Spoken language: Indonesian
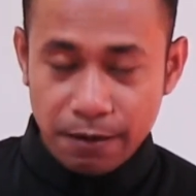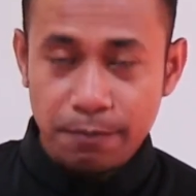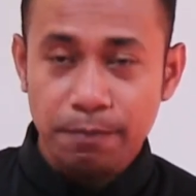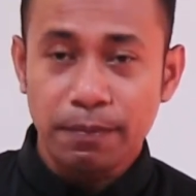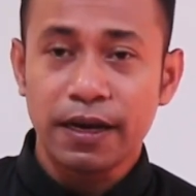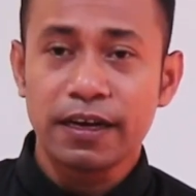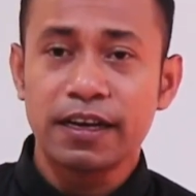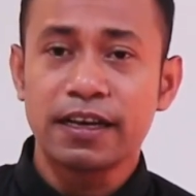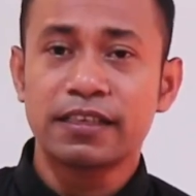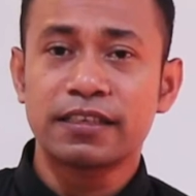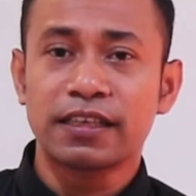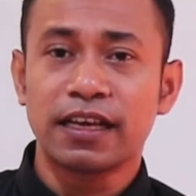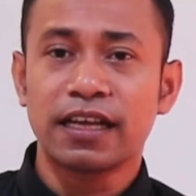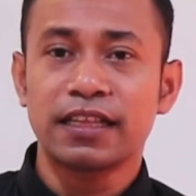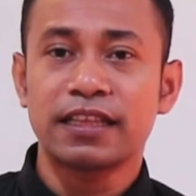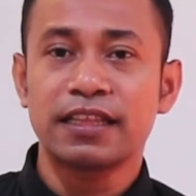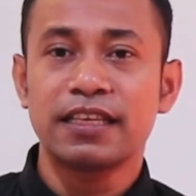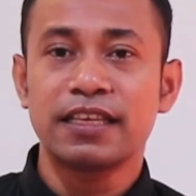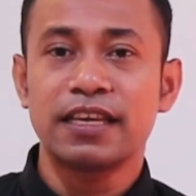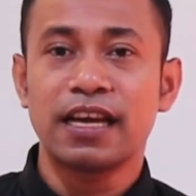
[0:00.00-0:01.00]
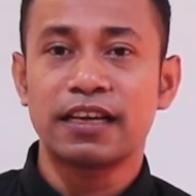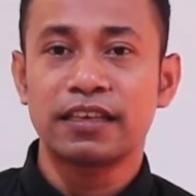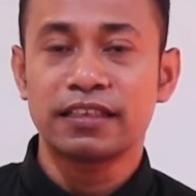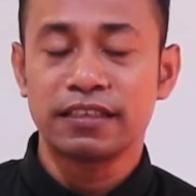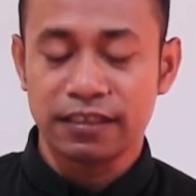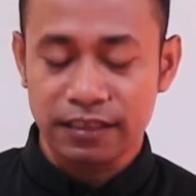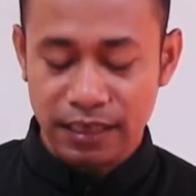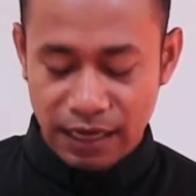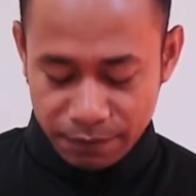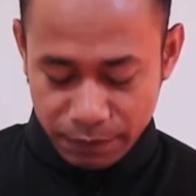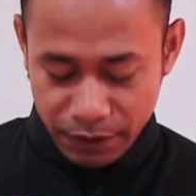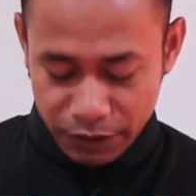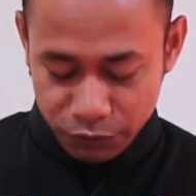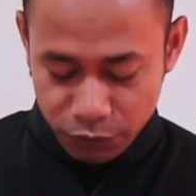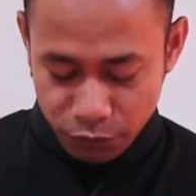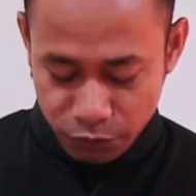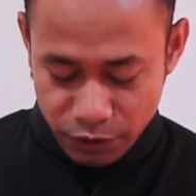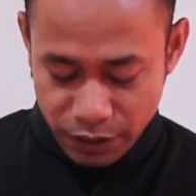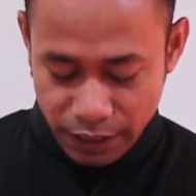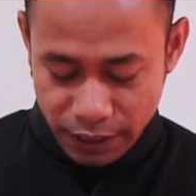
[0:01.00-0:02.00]
Pada saat yang sama
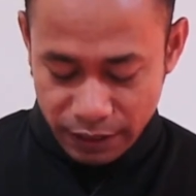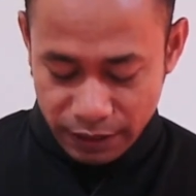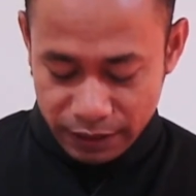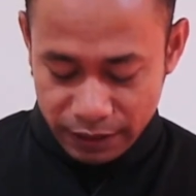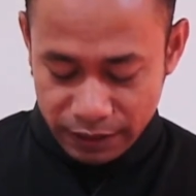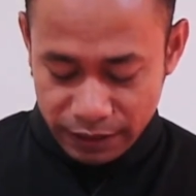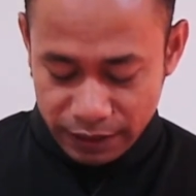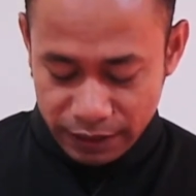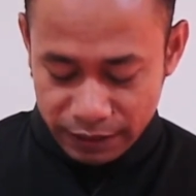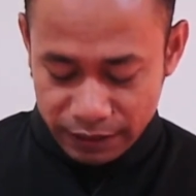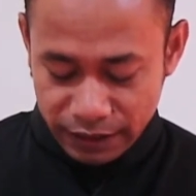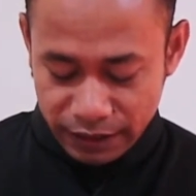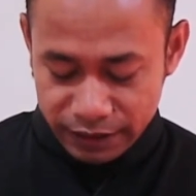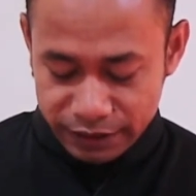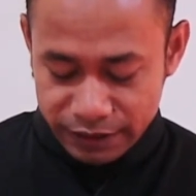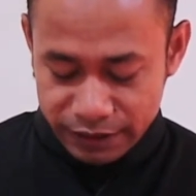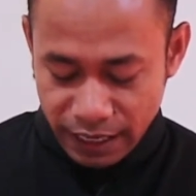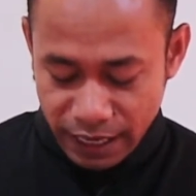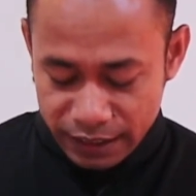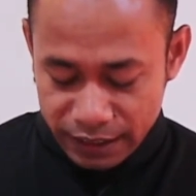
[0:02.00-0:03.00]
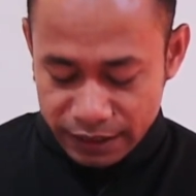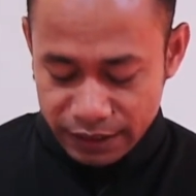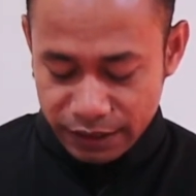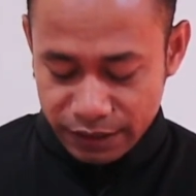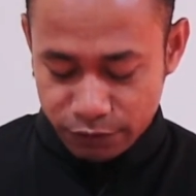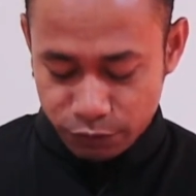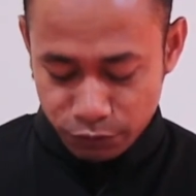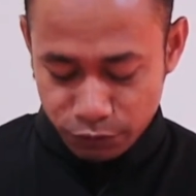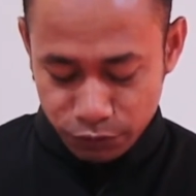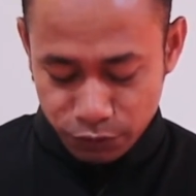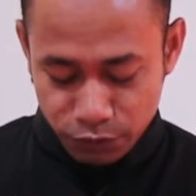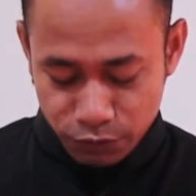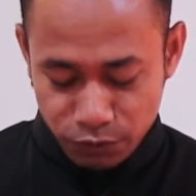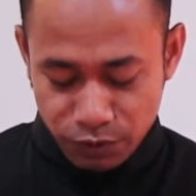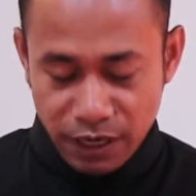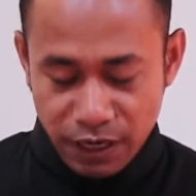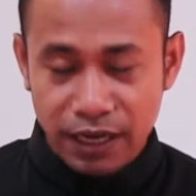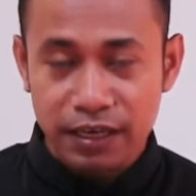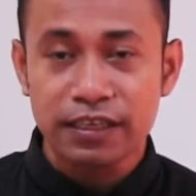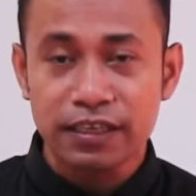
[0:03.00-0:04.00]
juga terjadi
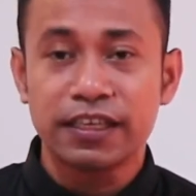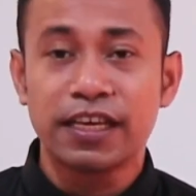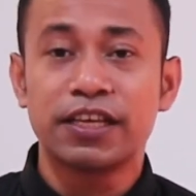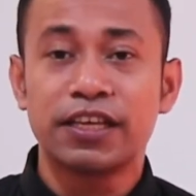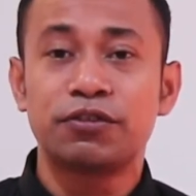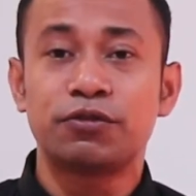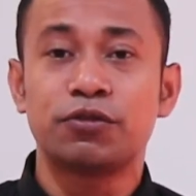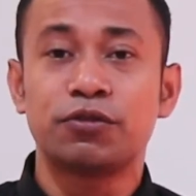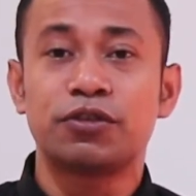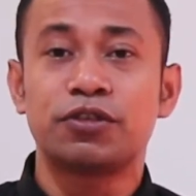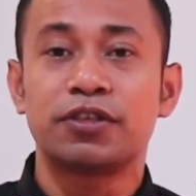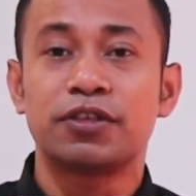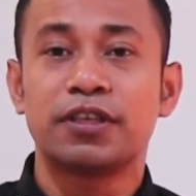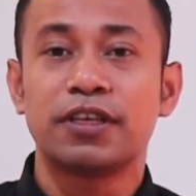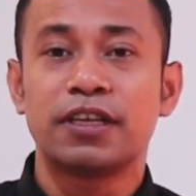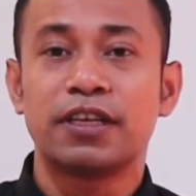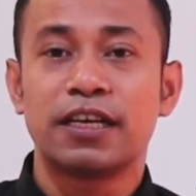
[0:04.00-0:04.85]
kunjungan Yesus